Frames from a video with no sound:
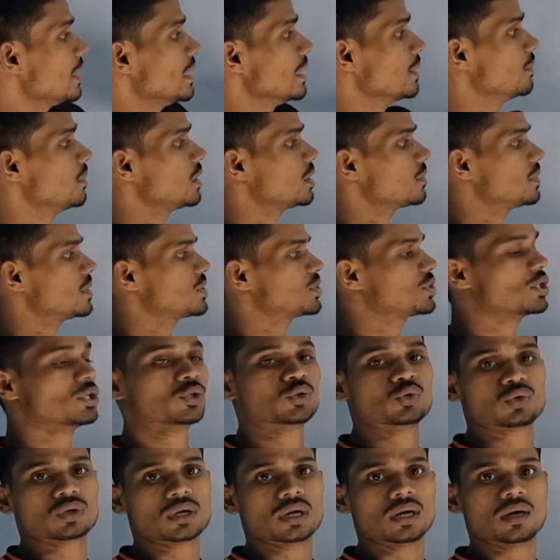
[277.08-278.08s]
लिमिट बस
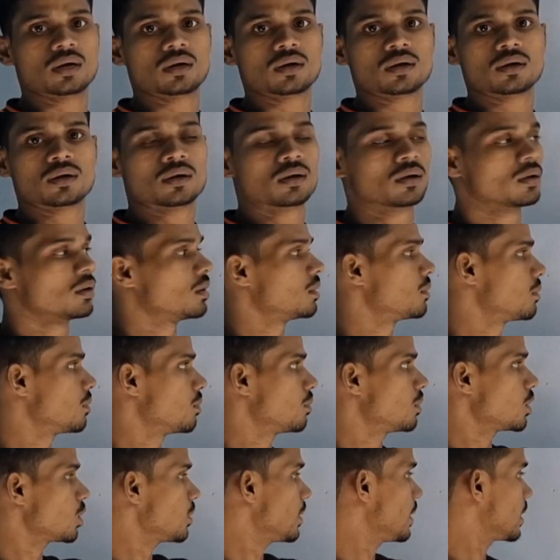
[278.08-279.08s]
चेंज होगा
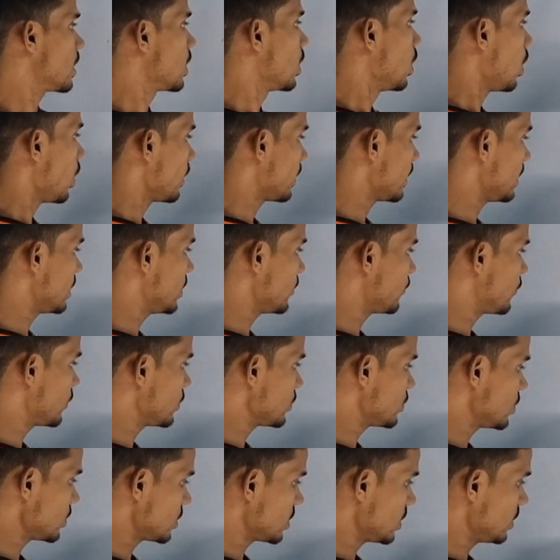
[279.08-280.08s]
बरबर और ये
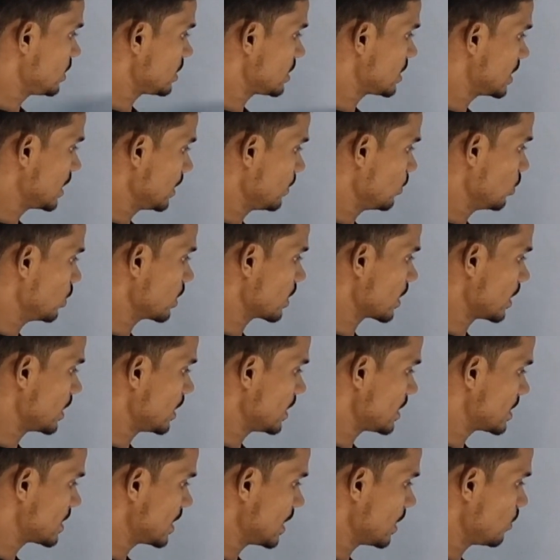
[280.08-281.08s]
डिफ्रेंशिएशन ये सेम होएगा
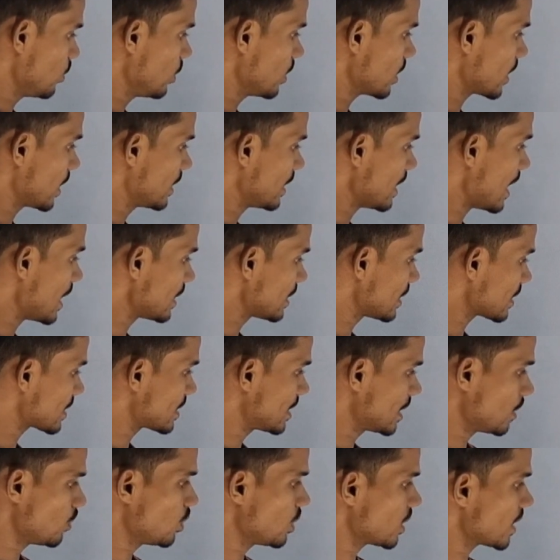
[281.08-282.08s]
ये सेम होएगा यहां तक
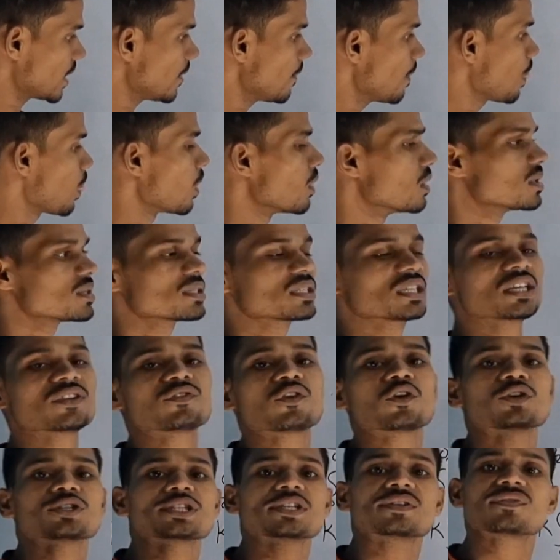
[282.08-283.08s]
सेम होएगा सिर्फ
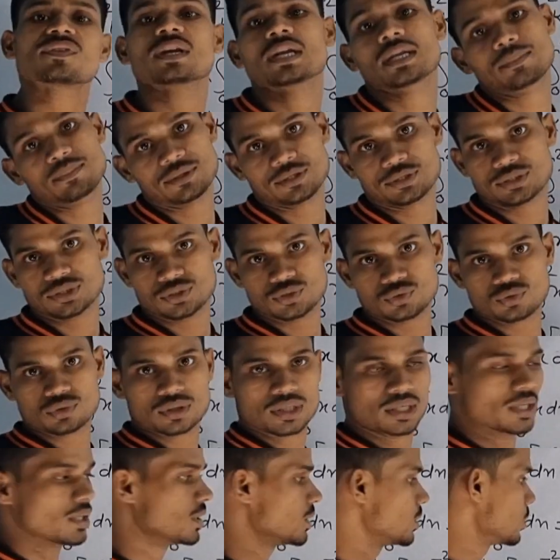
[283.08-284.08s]
और सिर्फ लिमिट चेंज
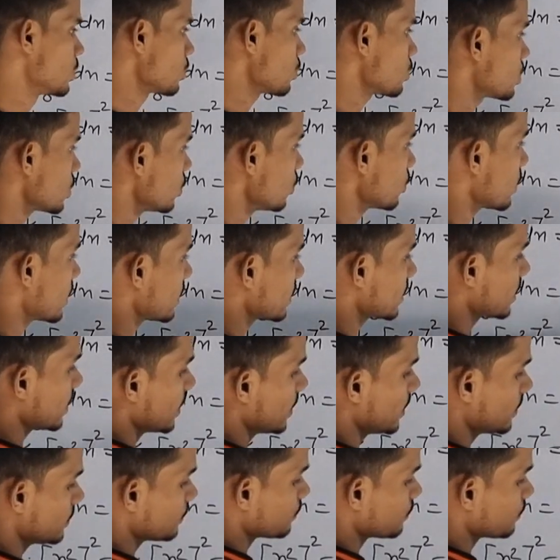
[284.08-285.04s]
होगा चलो करते हैं